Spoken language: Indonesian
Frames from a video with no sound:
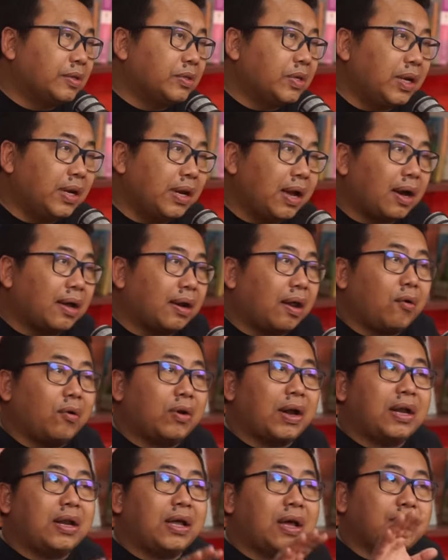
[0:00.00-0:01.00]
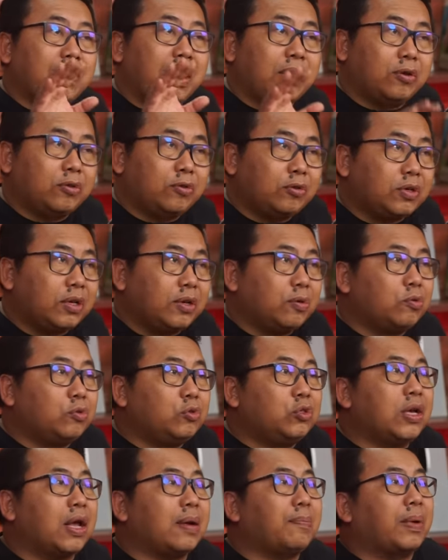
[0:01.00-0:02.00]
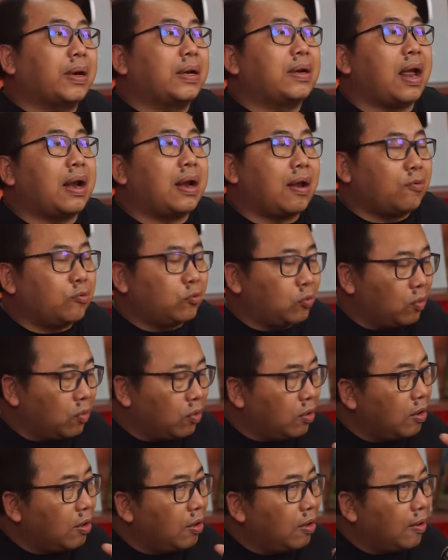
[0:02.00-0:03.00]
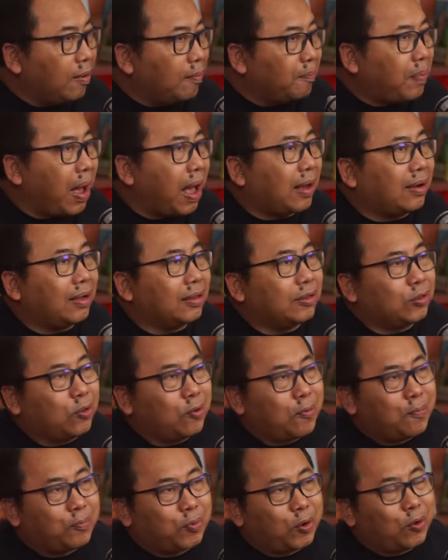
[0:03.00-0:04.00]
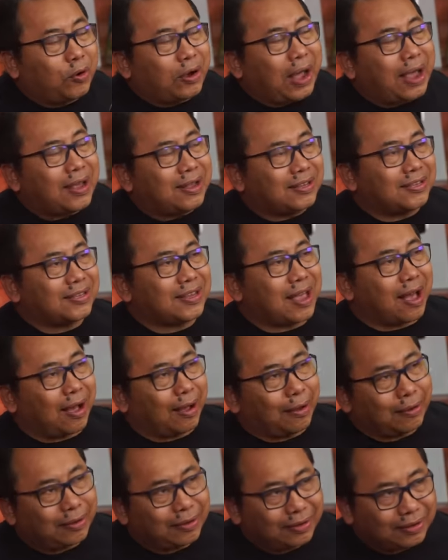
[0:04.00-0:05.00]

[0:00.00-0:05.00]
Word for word: Sehingga kelakuan Ade Armando itu jadi ujian perdana untuk Pak Ketum Bro Kaisang.